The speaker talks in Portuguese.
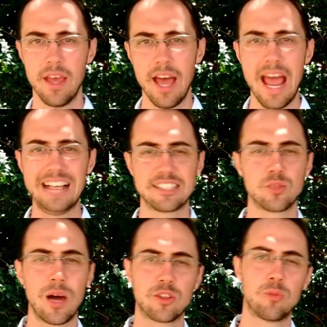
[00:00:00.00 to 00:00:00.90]
Esses
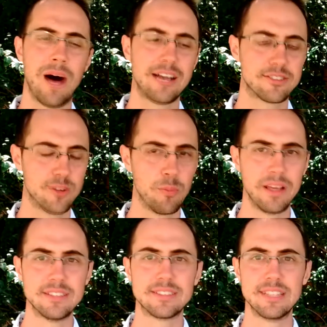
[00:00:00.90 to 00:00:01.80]
quatro passos são bem
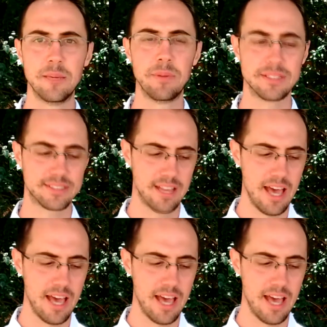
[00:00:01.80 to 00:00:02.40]
simples.